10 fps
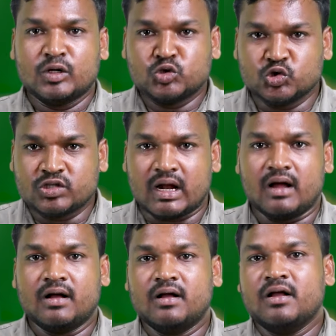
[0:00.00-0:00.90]
दूसरा
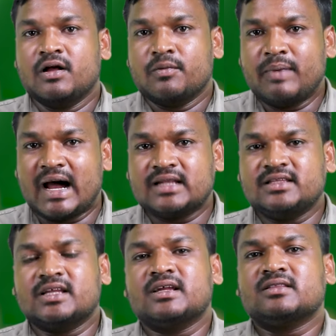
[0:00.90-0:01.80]

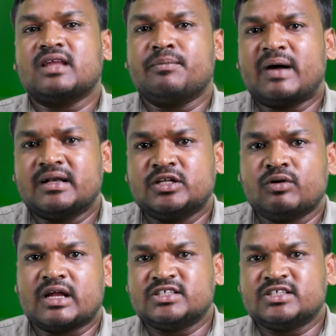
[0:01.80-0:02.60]
भारतीय जनता पार्टी द्वारा